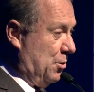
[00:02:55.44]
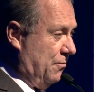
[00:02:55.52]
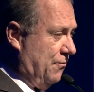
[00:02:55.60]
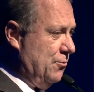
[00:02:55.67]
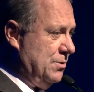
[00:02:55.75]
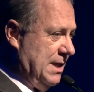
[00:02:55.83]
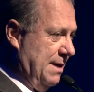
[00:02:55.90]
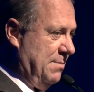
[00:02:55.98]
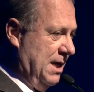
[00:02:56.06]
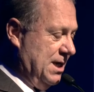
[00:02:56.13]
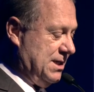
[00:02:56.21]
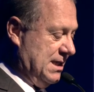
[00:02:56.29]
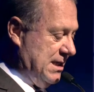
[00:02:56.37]

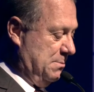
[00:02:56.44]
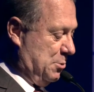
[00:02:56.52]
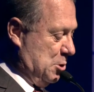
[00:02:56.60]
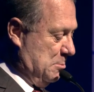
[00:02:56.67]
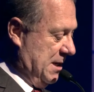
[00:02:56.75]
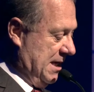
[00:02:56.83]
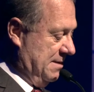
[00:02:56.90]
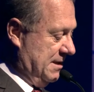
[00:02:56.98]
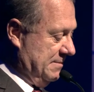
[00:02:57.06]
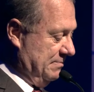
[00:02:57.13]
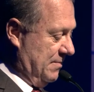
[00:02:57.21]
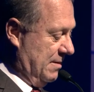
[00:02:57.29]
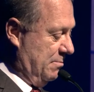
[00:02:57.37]
profundamente esse
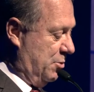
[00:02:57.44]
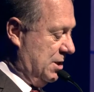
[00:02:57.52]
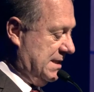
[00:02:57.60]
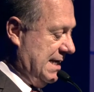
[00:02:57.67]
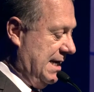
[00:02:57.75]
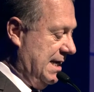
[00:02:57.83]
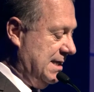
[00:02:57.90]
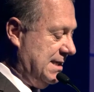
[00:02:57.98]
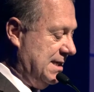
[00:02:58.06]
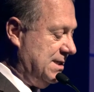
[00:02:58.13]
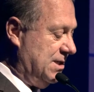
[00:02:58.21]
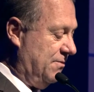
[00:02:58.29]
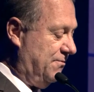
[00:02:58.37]
problema, pois além
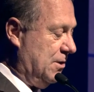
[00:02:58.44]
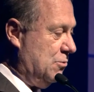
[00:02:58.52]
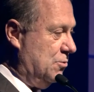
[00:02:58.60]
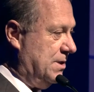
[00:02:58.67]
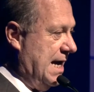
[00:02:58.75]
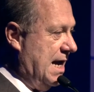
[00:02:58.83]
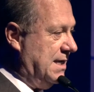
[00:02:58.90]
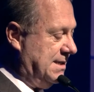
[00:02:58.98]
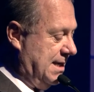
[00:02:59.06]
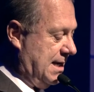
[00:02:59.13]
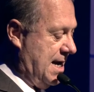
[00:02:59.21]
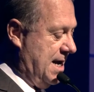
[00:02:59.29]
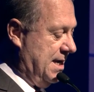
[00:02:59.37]
das dificuldades
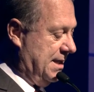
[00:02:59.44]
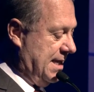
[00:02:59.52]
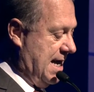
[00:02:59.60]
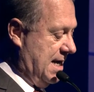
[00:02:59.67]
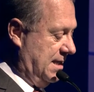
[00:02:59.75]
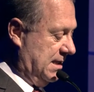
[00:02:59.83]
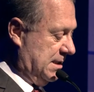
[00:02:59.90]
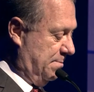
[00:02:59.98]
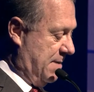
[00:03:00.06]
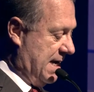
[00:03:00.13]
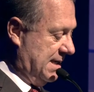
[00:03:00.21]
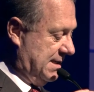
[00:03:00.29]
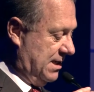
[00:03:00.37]
acarretadas
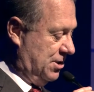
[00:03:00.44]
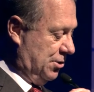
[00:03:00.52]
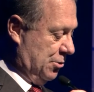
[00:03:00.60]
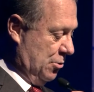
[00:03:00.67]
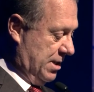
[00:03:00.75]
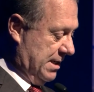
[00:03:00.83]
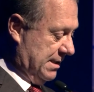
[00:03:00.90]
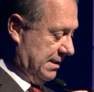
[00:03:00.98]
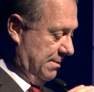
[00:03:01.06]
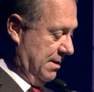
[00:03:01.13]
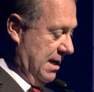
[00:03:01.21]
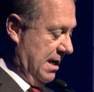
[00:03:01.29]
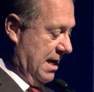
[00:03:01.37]
para as
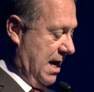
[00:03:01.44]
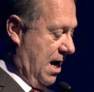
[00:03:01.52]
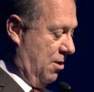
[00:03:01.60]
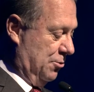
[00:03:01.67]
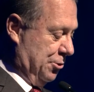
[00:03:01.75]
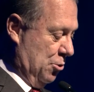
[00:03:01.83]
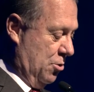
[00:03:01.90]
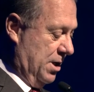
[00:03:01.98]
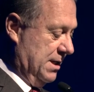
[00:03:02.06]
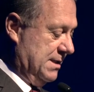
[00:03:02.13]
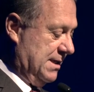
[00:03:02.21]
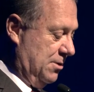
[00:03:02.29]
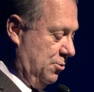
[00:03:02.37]
editoras,
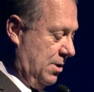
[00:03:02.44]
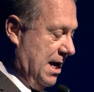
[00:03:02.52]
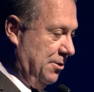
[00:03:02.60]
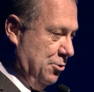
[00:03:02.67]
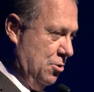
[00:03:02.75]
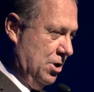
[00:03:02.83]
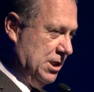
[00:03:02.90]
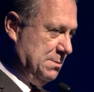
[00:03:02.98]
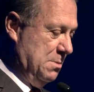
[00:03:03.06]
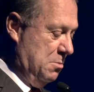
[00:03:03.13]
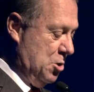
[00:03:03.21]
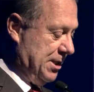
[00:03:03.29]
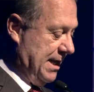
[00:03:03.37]
autores, educadores,
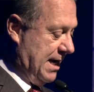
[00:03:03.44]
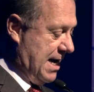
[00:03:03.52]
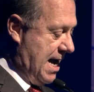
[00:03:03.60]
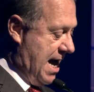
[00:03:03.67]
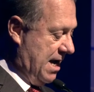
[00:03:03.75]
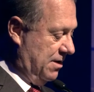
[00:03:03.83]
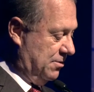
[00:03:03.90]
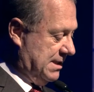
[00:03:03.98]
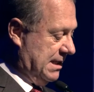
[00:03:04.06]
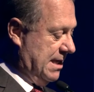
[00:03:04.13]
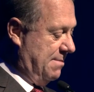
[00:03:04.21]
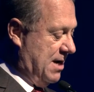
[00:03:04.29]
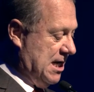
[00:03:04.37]
bibliotecários
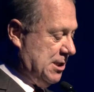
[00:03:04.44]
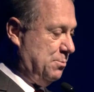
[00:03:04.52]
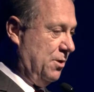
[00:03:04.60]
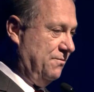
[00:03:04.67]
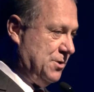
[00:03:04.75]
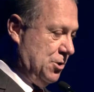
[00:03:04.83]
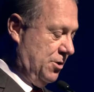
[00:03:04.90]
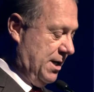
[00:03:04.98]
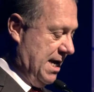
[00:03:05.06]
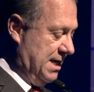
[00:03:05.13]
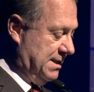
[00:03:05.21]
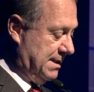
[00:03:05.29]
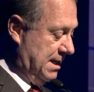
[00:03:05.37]
e demais
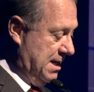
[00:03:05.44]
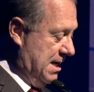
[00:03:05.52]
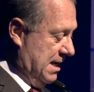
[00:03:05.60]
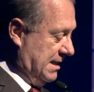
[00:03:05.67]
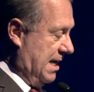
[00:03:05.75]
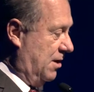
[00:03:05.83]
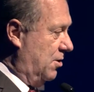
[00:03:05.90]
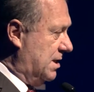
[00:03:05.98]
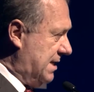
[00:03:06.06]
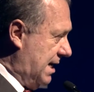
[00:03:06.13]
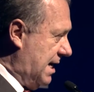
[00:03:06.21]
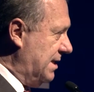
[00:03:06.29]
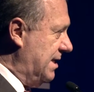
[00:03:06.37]
profissionais da
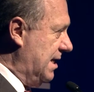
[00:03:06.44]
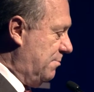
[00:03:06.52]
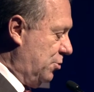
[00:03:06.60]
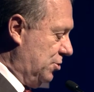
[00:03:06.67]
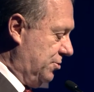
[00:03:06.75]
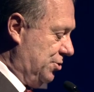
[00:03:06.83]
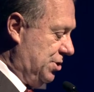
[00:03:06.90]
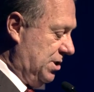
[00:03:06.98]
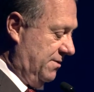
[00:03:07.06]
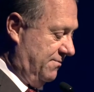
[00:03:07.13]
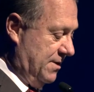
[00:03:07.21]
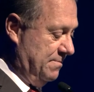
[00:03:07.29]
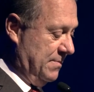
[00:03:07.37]
nossa cadeia
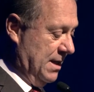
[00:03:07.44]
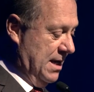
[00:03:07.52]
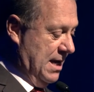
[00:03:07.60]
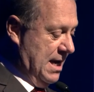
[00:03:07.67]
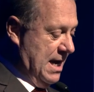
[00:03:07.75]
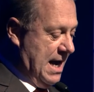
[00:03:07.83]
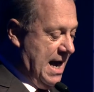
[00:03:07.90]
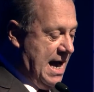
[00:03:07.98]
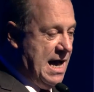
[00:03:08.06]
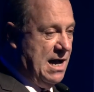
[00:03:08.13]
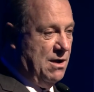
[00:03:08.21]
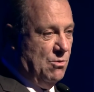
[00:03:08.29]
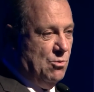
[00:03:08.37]
produtiva,
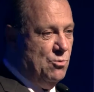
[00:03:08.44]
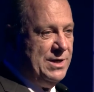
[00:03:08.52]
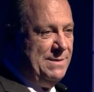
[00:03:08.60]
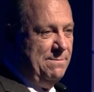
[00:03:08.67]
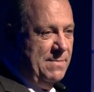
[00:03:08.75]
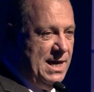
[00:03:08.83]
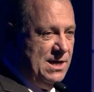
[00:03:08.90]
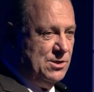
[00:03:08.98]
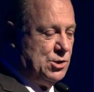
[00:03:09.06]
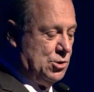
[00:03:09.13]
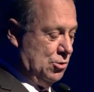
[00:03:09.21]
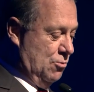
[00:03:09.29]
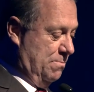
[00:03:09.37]
há um
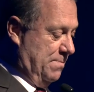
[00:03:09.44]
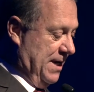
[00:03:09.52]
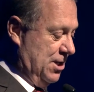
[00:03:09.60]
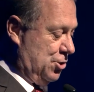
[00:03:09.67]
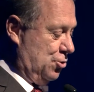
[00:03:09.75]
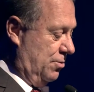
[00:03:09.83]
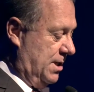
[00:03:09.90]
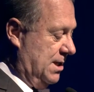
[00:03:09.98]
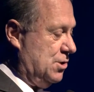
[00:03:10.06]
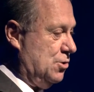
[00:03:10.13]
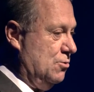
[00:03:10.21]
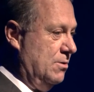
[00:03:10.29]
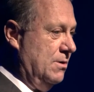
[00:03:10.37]
imenso
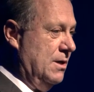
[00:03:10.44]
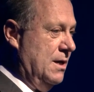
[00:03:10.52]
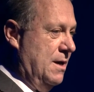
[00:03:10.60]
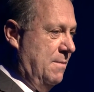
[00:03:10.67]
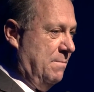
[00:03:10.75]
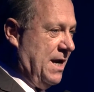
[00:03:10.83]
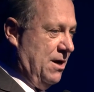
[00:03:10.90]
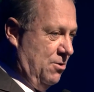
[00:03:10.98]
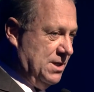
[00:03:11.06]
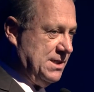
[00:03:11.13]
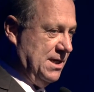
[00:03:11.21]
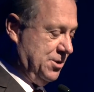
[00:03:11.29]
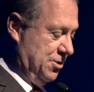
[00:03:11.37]
prejuízo para a
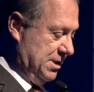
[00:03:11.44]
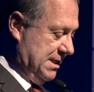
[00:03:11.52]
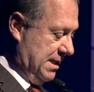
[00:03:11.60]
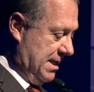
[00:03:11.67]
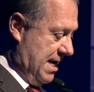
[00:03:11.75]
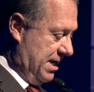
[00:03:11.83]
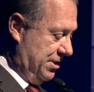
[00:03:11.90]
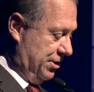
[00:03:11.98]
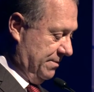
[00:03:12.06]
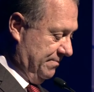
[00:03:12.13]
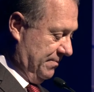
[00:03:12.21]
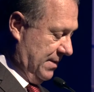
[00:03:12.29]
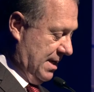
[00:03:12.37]
nossa sociedade.